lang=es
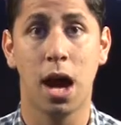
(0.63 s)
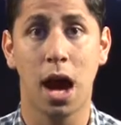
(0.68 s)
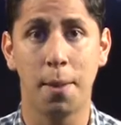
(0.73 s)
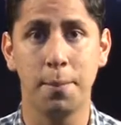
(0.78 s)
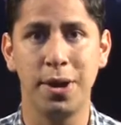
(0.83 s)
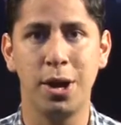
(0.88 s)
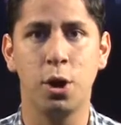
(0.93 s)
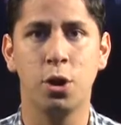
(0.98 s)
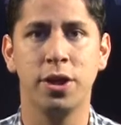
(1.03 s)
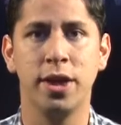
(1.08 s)

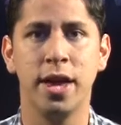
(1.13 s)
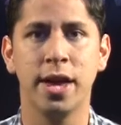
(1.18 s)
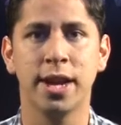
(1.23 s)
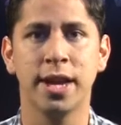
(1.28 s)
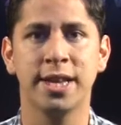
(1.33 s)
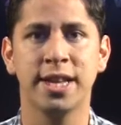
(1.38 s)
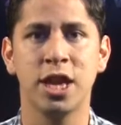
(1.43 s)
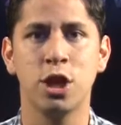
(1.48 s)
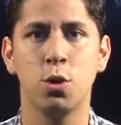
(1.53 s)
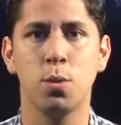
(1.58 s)
Amigos de
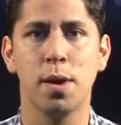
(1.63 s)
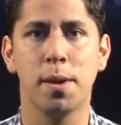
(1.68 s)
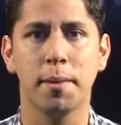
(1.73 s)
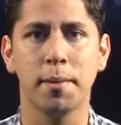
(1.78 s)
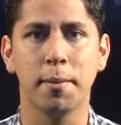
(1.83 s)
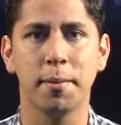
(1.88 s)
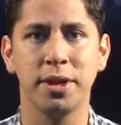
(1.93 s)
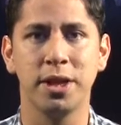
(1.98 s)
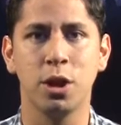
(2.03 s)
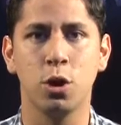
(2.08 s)

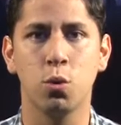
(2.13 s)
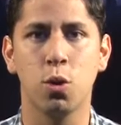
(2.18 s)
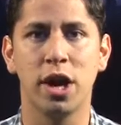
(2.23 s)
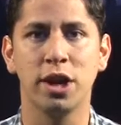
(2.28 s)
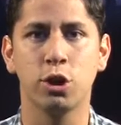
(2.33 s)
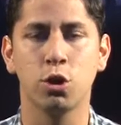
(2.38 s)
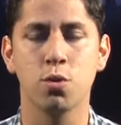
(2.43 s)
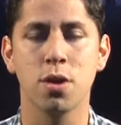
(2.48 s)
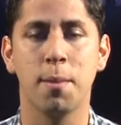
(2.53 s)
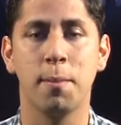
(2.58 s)

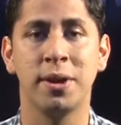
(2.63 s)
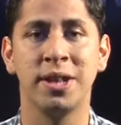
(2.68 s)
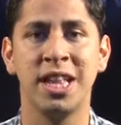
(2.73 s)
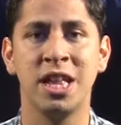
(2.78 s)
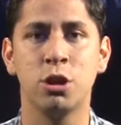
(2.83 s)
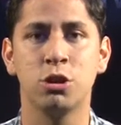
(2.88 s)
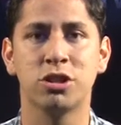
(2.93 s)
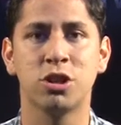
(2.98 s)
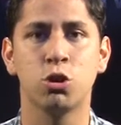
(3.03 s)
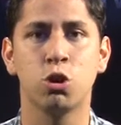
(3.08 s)
RTW24,
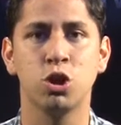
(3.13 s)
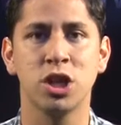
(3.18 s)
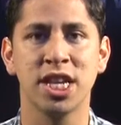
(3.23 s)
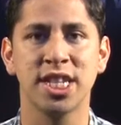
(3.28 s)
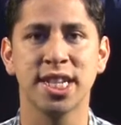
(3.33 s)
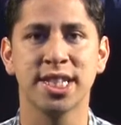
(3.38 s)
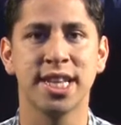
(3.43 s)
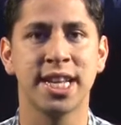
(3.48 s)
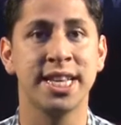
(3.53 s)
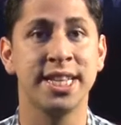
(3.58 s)
bienvenidos a
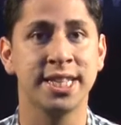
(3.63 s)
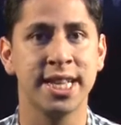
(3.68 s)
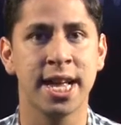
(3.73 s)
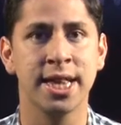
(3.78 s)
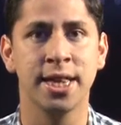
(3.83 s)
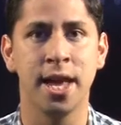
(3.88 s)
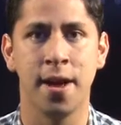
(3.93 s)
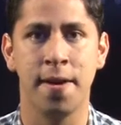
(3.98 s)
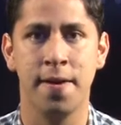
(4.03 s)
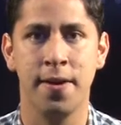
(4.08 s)
Noticias al
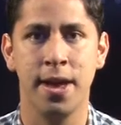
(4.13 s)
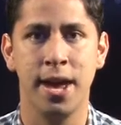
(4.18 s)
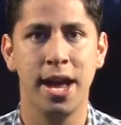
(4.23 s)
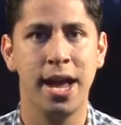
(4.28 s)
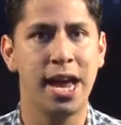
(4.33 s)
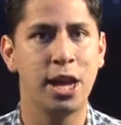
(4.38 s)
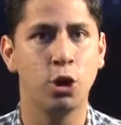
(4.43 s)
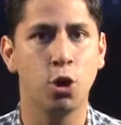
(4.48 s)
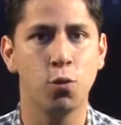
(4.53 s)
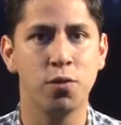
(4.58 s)
Instante.
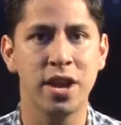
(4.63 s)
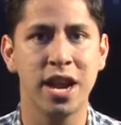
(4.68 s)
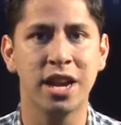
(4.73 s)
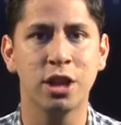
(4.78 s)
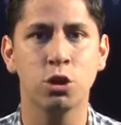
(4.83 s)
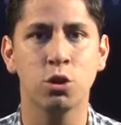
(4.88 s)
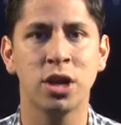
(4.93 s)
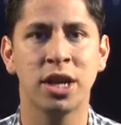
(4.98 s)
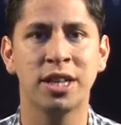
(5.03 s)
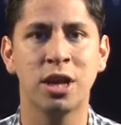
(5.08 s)
El
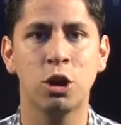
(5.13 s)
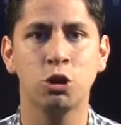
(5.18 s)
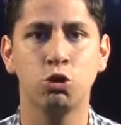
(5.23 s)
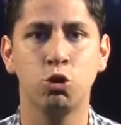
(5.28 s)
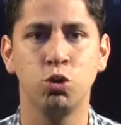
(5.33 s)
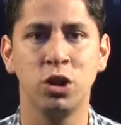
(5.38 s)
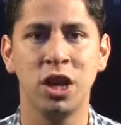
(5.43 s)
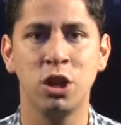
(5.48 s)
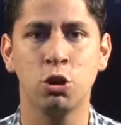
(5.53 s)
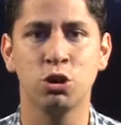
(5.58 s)
gobierno de Estados
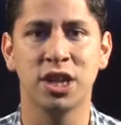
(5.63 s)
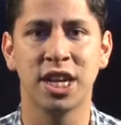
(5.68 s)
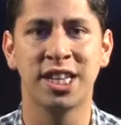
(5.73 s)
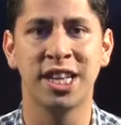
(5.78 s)
Unidos